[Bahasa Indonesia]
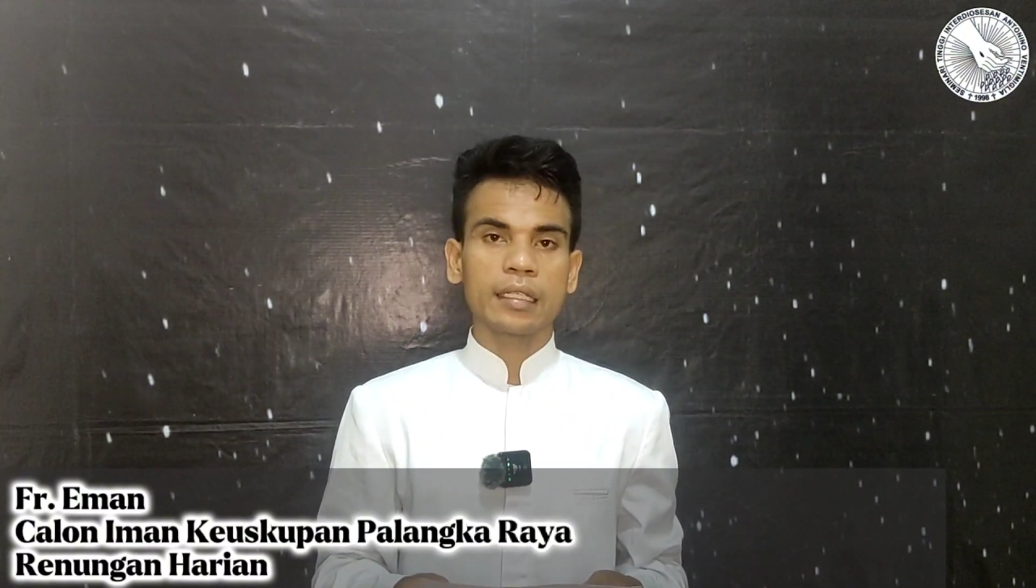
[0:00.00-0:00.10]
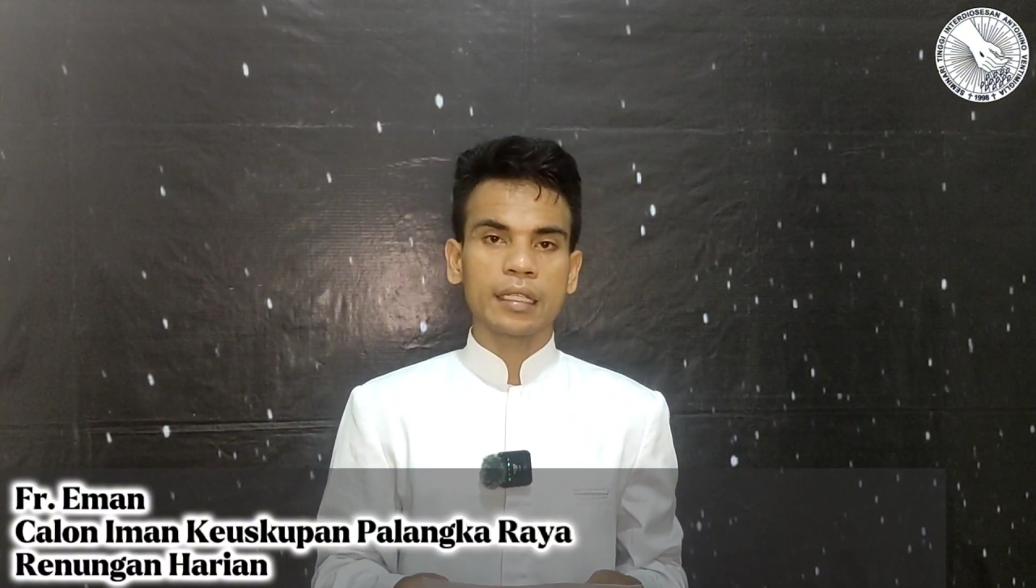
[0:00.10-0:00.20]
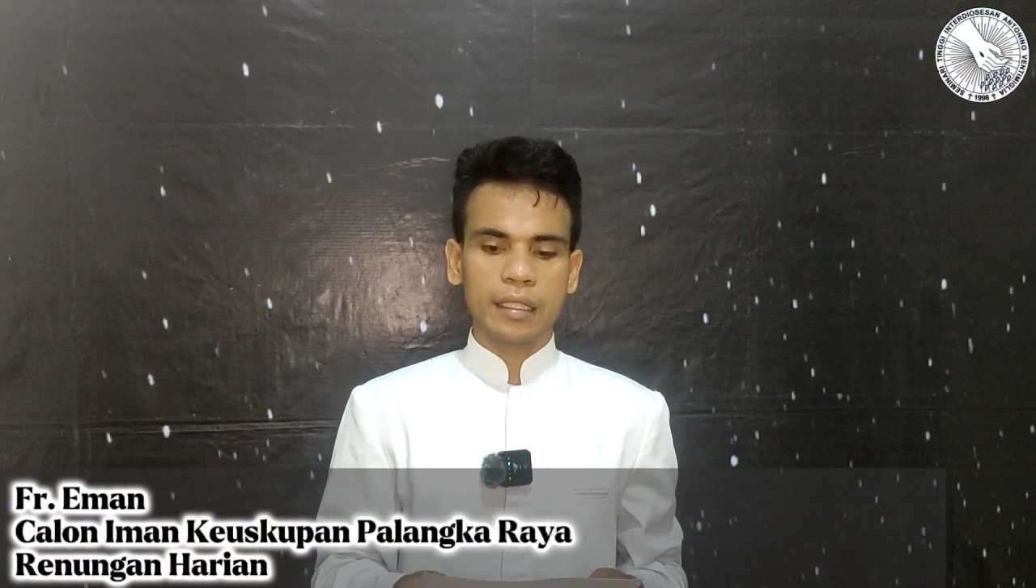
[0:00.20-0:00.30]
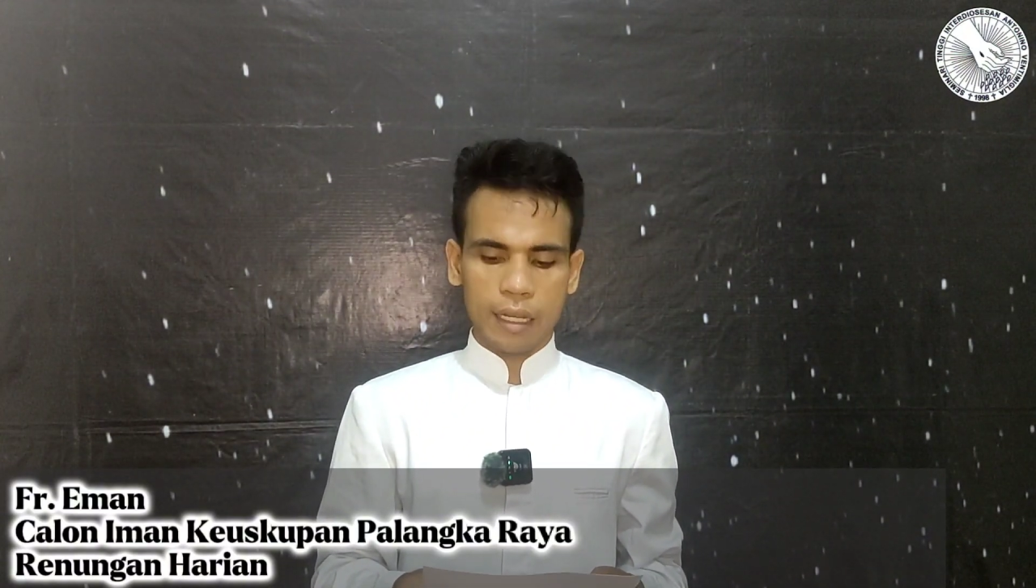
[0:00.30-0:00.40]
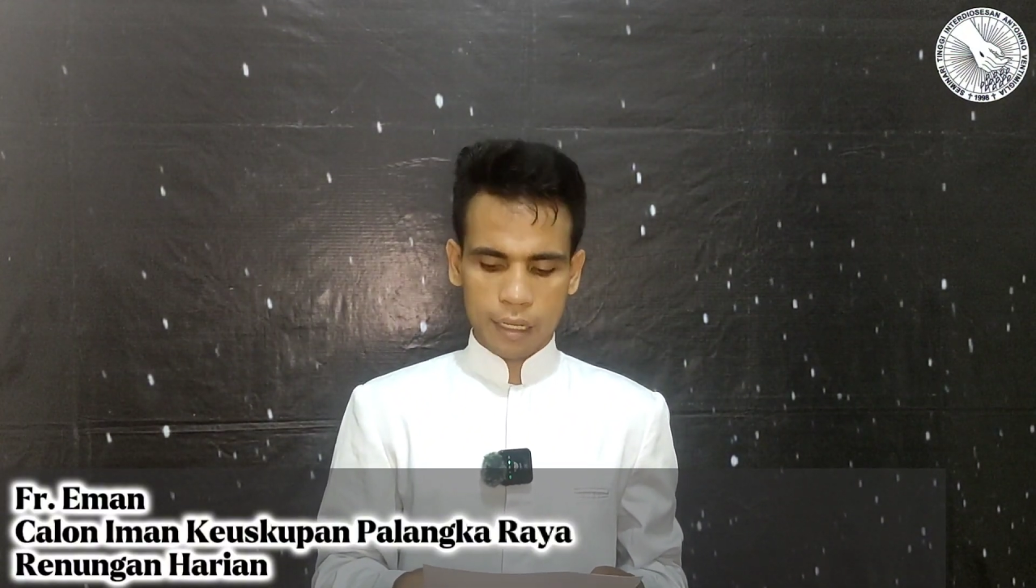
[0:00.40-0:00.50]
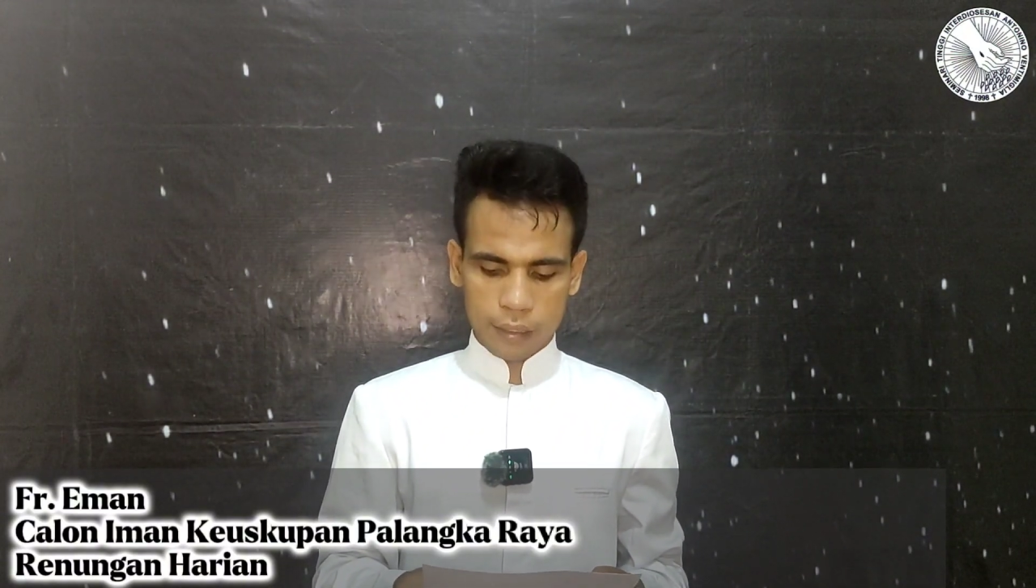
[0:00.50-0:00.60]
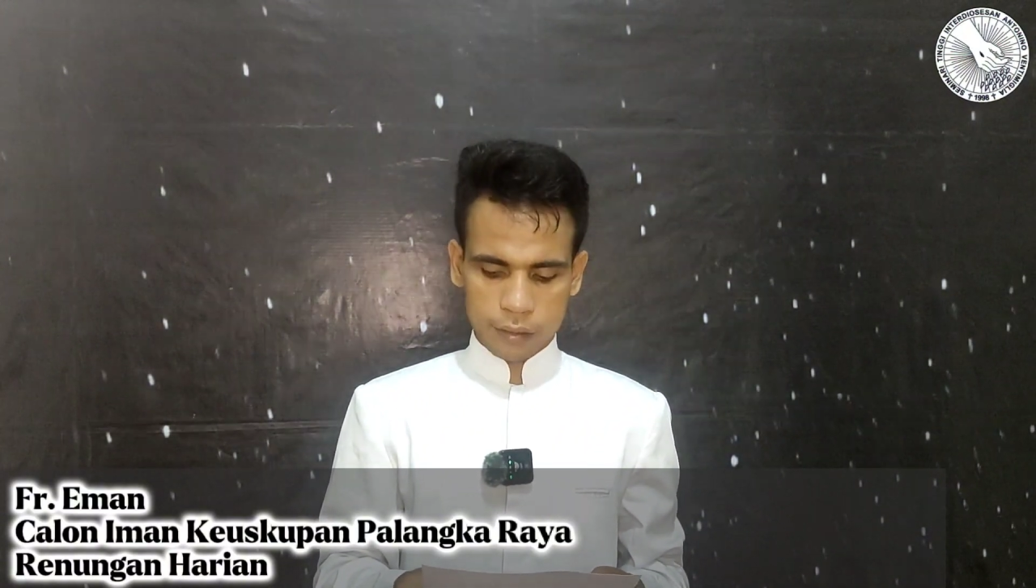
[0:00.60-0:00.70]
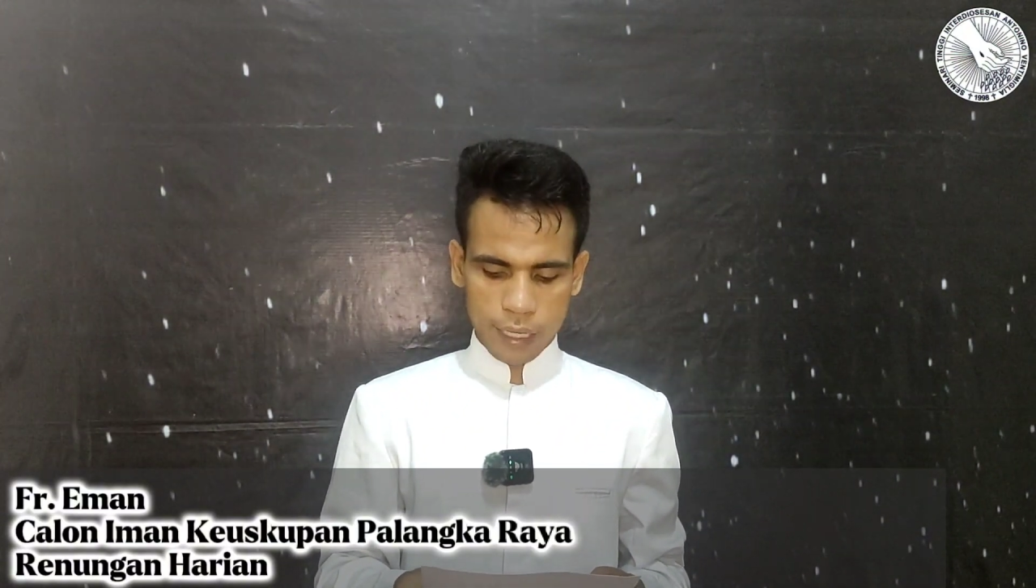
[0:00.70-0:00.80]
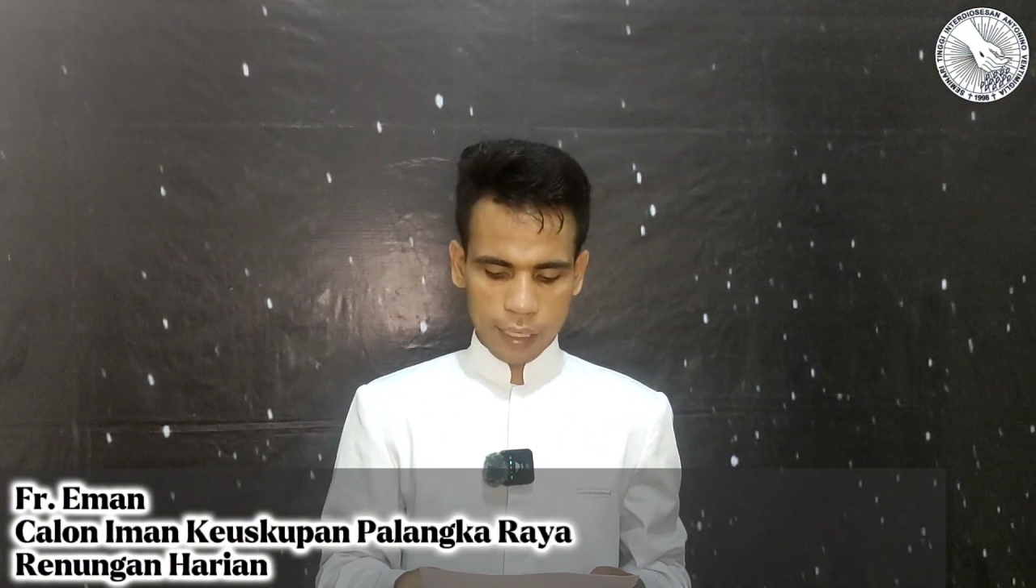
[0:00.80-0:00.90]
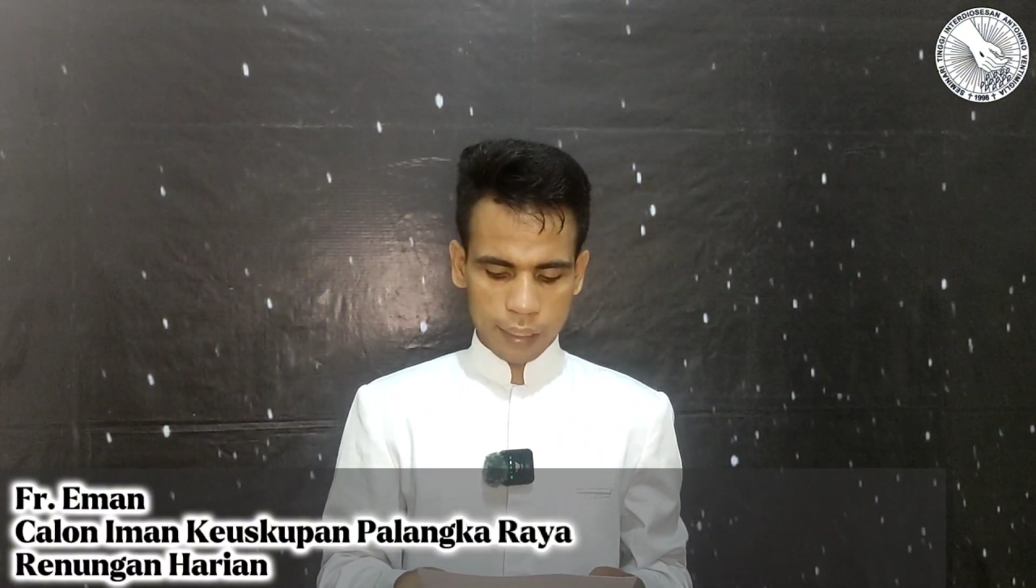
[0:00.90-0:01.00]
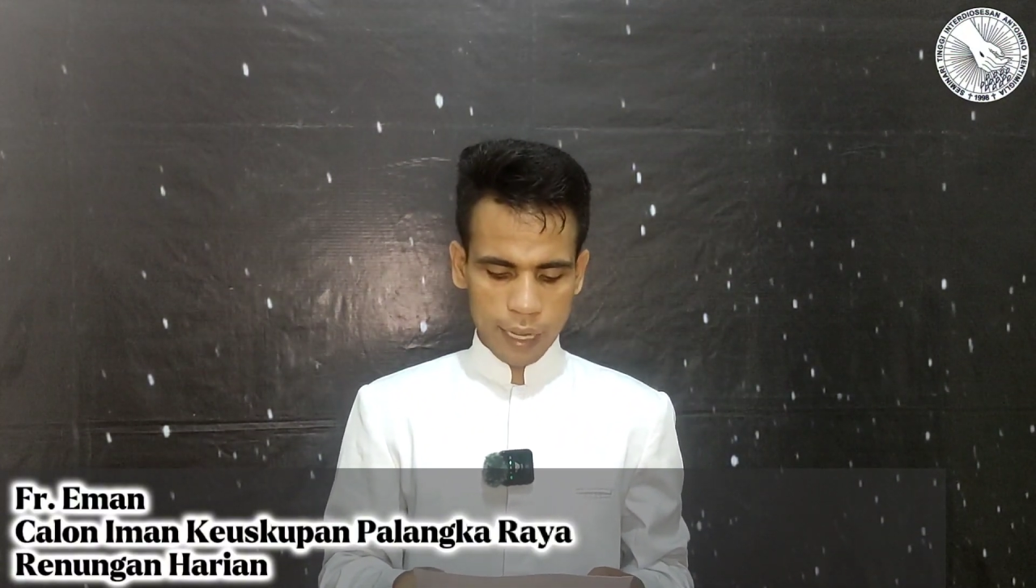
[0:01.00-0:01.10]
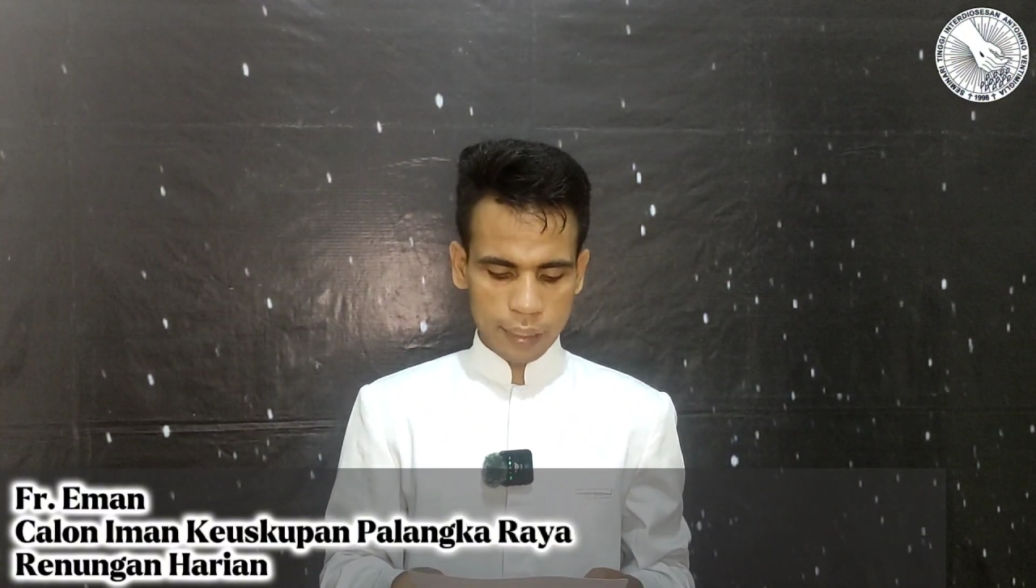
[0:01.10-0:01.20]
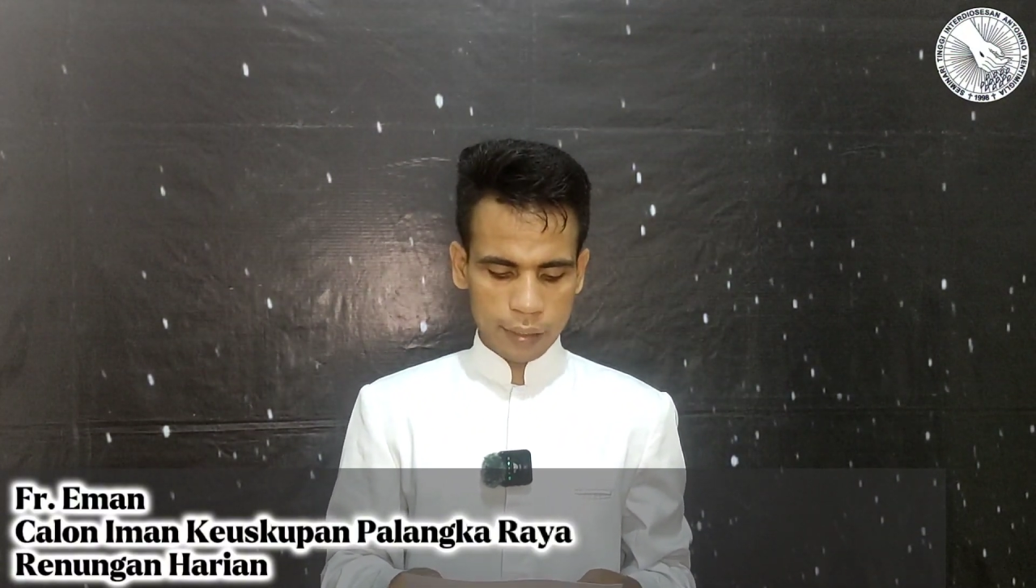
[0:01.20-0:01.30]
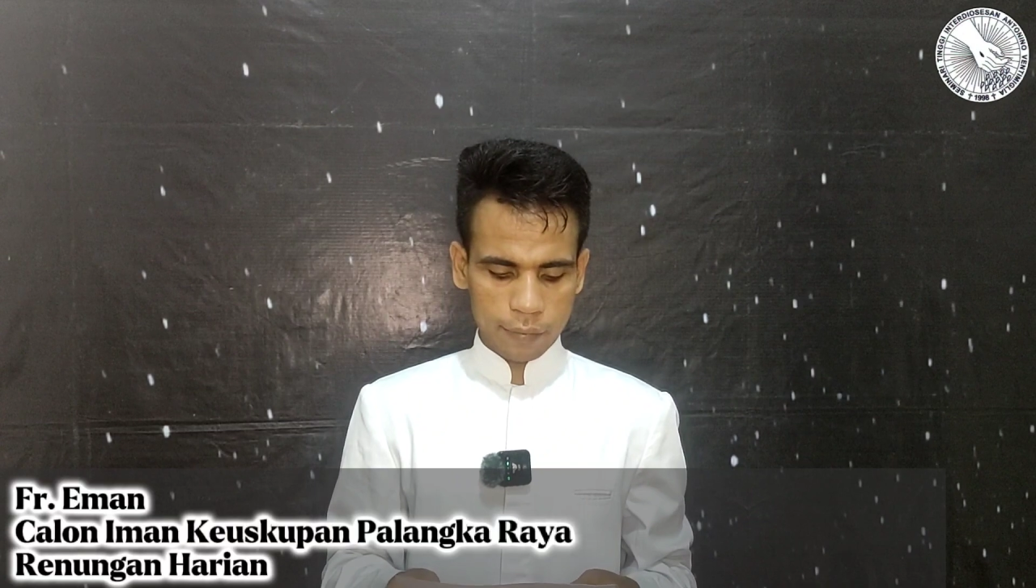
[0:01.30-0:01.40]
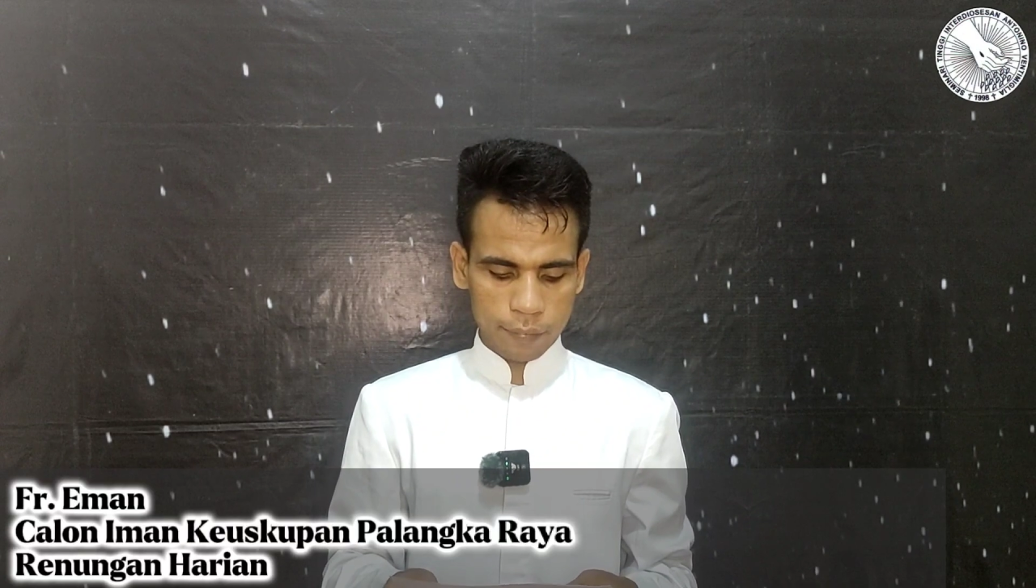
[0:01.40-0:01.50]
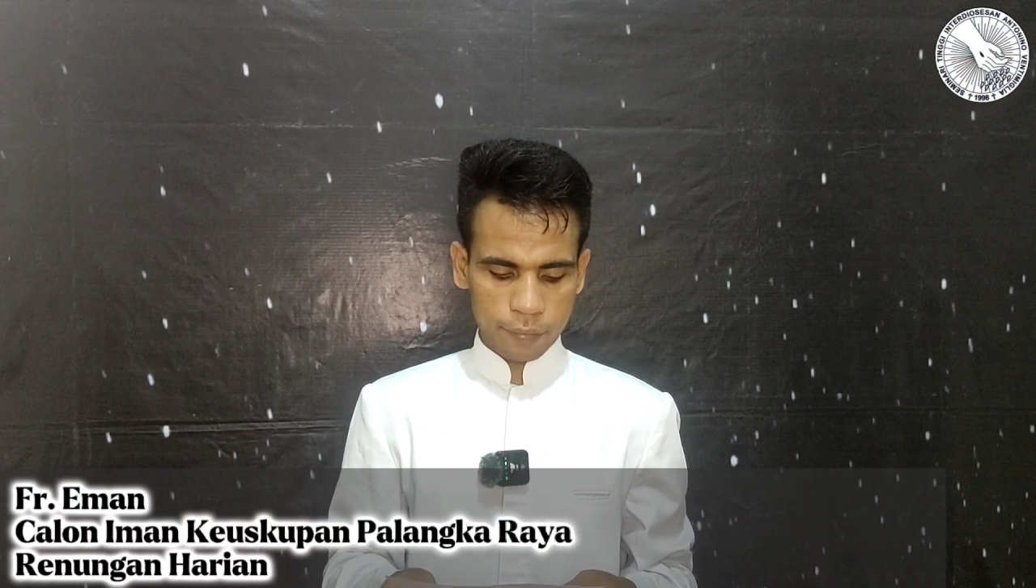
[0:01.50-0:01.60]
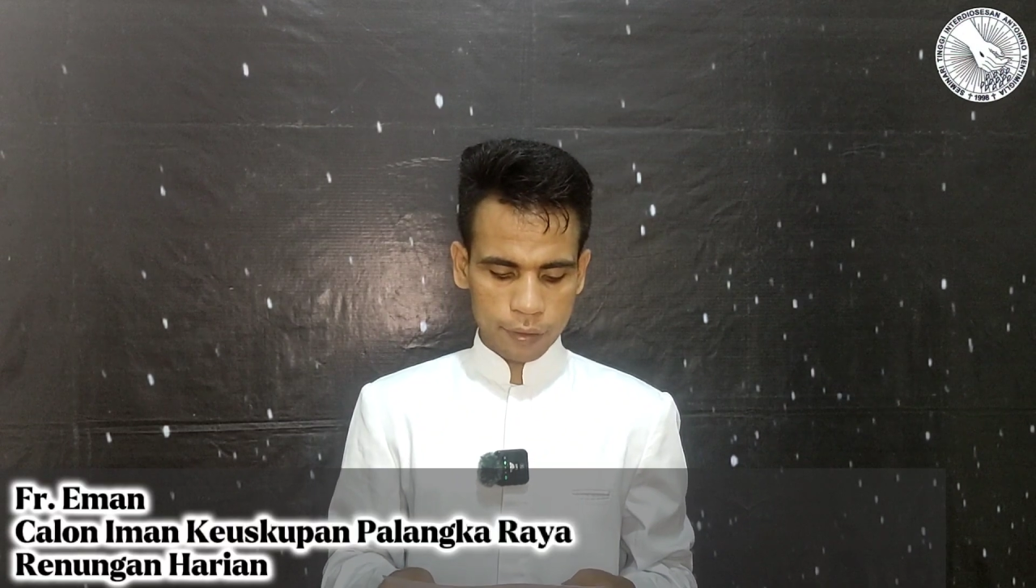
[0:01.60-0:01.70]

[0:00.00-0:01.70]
kita sehari-hari.